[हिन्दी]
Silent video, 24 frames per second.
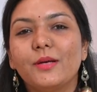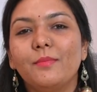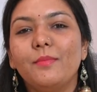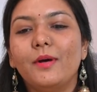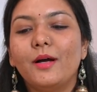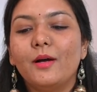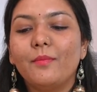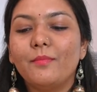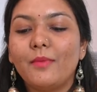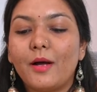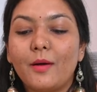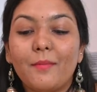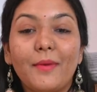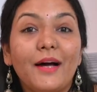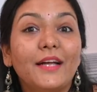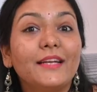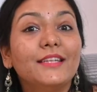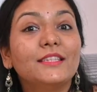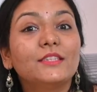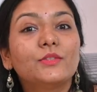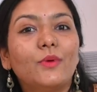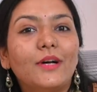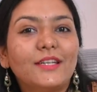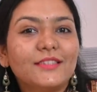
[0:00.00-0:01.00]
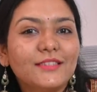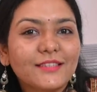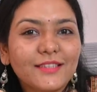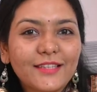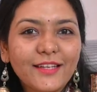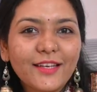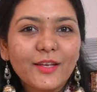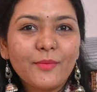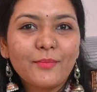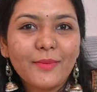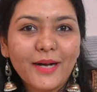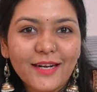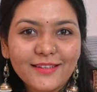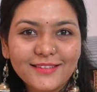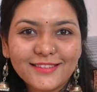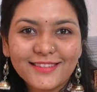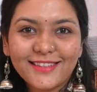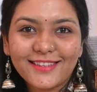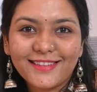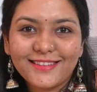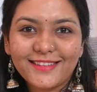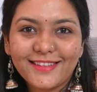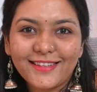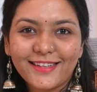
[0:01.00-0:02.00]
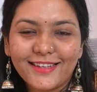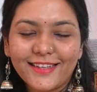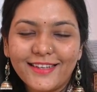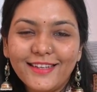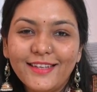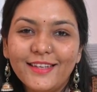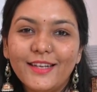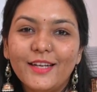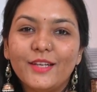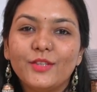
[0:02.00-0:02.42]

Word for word: जब हम हमारे स्वास्थ्य की बात करते हैं